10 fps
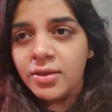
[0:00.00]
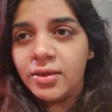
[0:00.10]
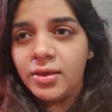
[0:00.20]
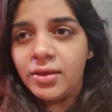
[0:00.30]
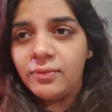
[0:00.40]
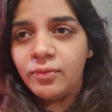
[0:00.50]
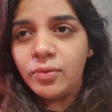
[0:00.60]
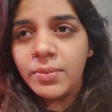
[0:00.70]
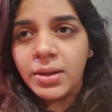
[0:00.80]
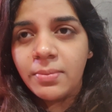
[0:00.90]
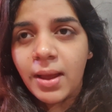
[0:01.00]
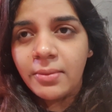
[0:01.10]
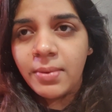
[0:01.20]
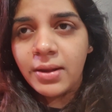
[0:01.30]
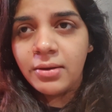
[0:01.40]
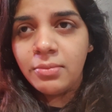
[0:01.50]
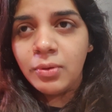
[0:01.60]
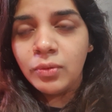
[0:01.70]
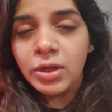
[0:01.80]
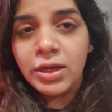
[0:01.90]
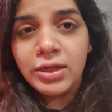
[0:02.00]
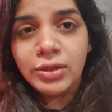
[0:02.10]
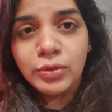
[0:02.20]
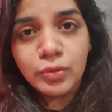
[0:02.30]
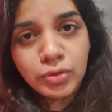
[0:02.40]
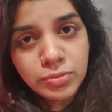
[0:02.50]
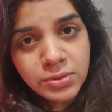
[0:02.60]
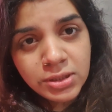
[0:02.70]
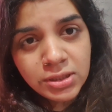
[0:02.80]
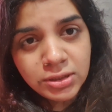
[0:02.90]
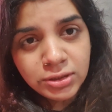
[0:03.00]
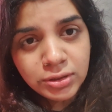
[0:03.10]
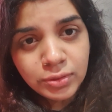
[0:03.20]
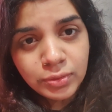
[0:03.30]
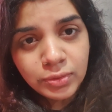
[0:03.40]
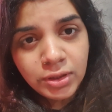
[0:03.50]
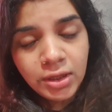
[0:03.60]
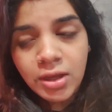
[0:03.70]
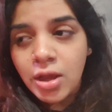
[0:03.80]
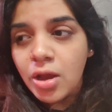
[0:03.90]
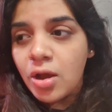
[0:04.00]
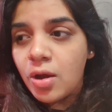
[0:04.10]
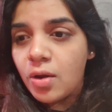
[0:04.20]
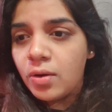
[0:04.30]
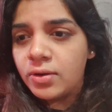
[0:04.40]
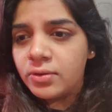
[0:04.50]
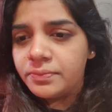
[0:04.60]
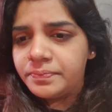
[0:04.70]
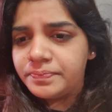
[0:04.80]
कि वो मेरे भाई बहन है मैं उनके लिए क्यों कुछ भी गलत करूँगी और